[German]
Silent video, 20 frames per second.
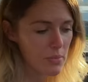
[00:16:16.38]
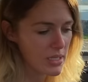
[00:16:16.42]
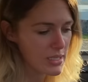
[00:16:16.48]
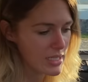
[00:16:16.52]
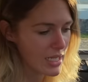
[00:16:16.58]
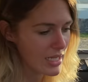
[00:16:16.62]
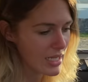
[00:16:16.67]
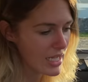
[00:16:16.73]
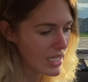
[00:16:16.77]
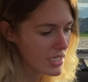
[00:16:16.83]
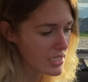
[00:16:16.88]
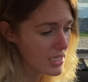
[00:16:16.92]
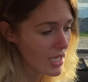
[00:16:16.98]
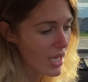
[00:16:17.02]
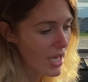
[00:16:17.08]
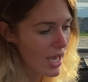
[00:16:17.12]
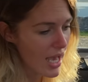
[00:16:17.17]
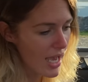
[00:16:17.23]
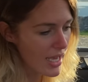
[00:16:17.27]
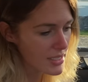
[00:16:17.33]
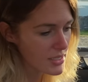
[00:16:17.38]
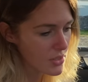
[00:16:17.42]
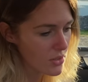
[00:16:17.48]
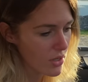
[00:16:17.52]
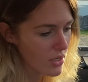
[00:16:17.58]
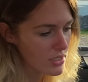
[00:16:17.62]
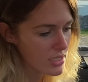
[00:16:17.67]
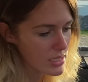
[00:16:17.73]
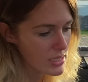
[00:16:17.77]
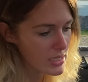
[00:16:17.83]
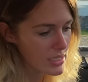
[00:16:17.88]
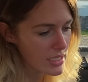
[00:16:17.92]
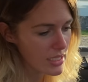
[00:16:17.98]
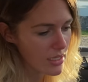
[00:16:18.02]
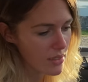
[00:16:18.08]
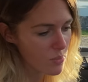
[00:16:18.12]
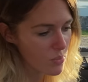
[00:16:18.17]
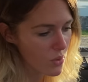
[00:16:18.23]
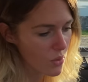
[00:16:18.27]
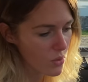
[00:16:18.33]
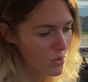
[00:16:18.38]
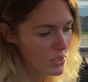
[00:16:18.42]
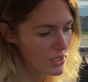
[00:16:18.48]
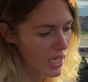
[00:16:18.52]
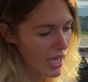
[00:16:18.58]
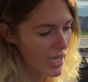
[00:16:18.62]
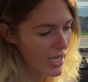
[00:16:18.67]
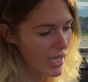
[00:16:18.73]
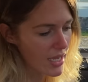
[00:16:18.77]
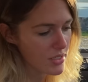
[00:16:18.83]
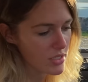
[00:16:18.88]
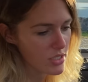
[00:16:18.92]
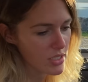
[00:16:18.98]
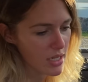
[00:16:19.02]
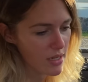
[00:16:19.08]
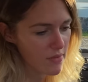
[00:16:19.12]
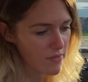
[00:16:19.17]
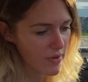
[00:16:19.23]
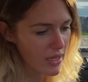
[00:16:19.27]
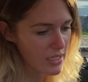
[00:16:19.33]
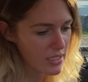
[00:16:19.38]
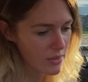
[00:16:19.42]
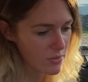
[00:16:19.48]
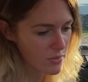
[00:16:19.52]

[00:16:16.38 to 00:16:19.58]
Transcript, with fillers: besser lädt. Heißt, ihr könnt jetzt hier pro Tag einstellen, wann